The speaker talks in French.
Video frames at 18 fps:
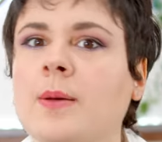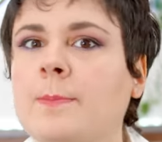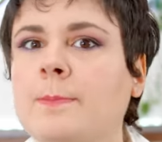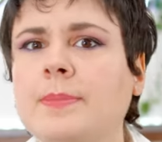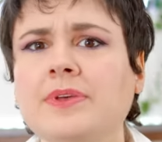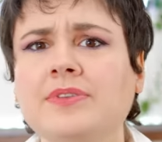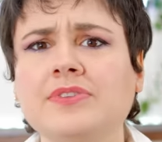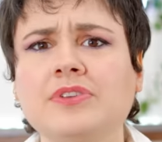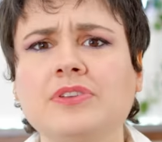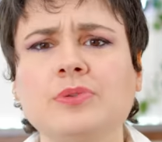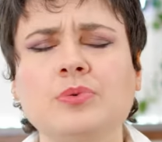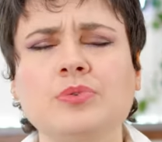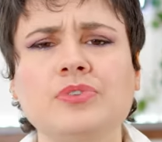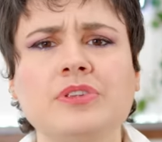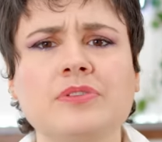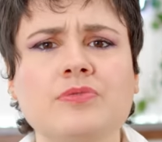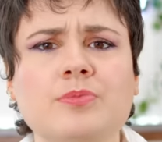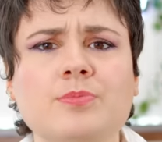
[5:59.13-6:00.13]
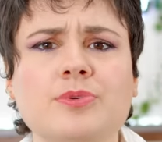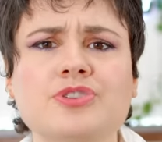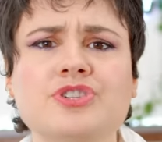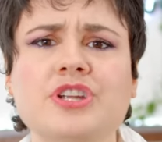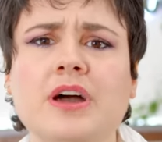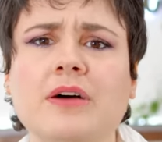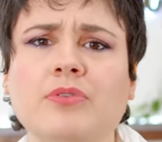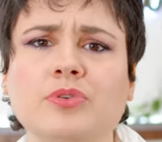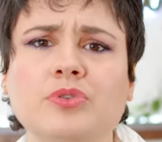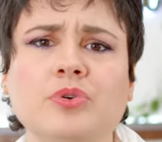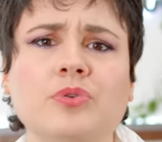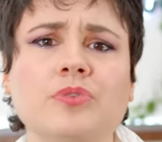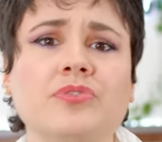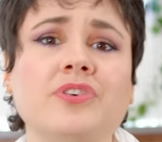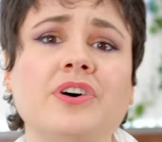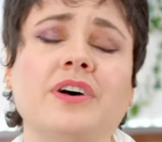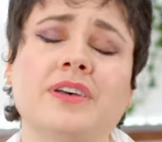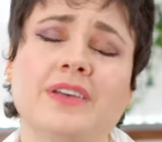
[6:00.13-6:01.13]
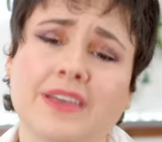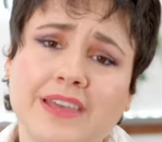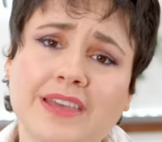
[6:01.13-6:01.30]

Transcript: Mais sinon, si vous mangez à votre faim